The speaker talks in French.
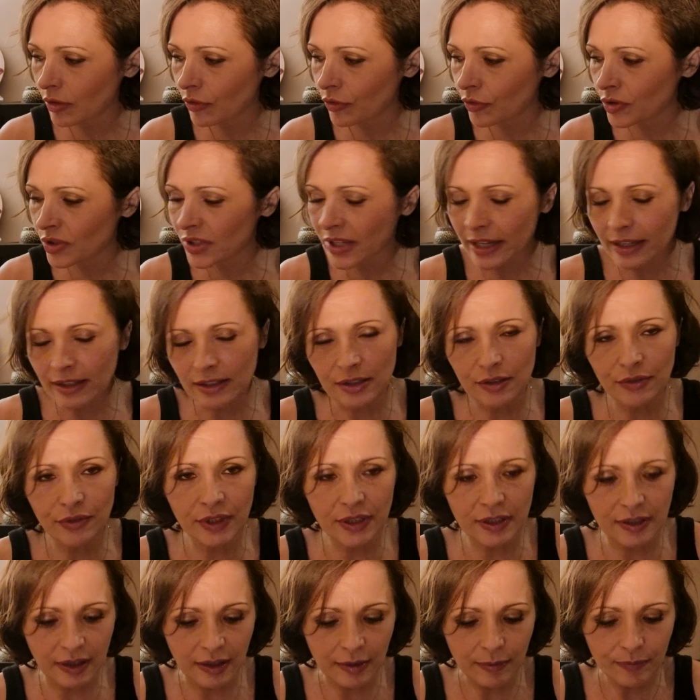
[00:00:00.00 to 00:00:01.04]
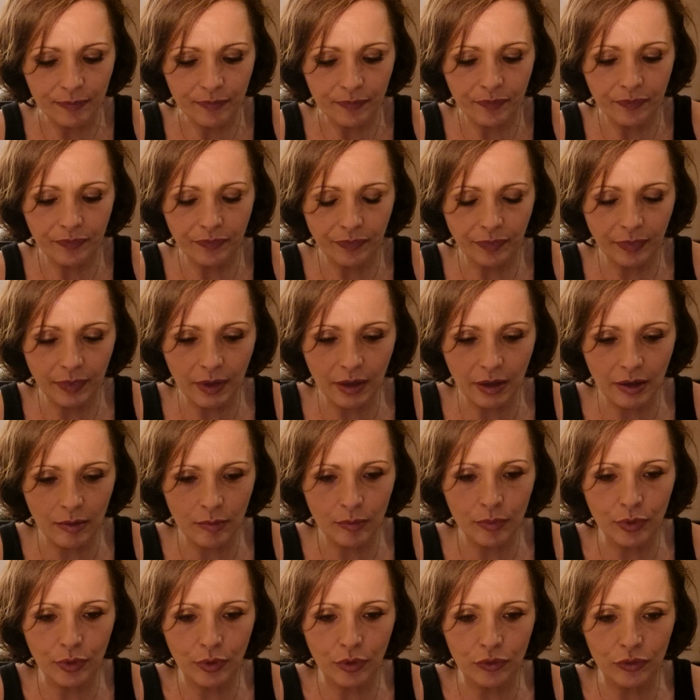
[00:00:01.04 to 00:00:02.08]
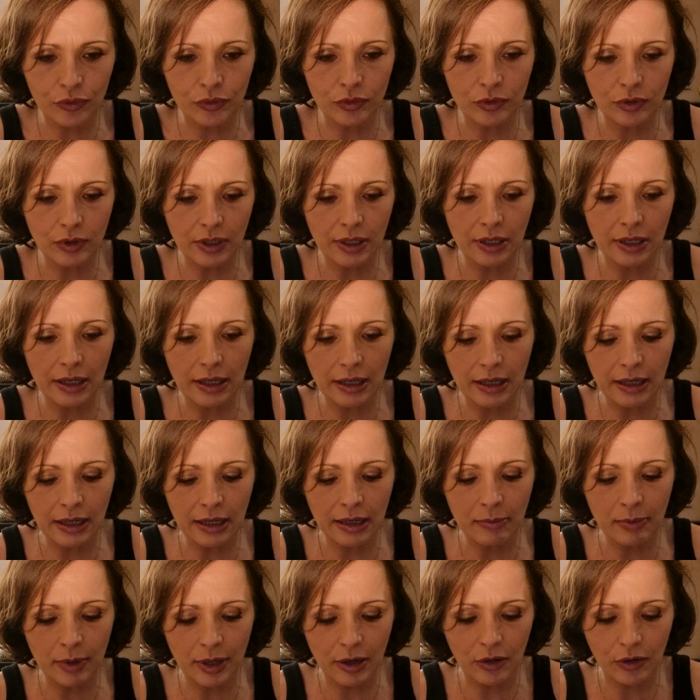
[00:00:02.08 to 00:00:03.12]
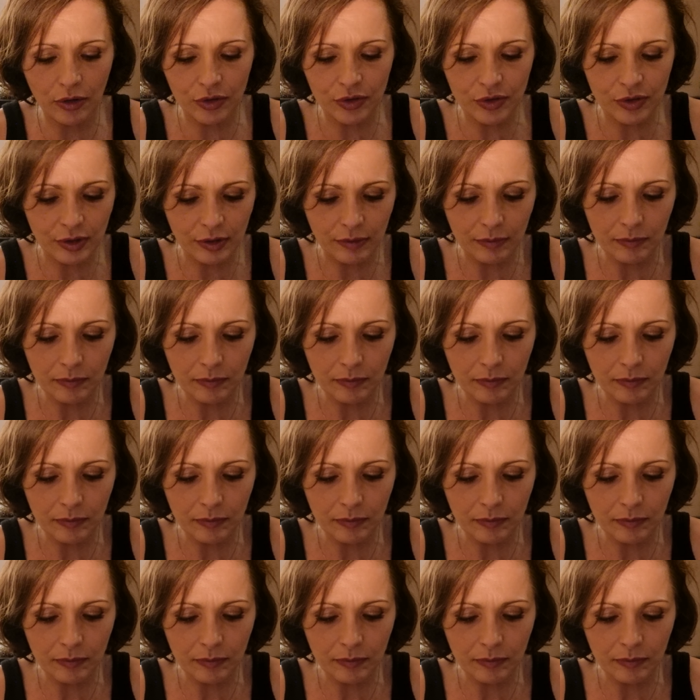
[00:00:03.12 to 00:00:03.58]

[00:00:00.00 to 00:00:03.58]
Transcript: à vos activités, pour vous, les balances.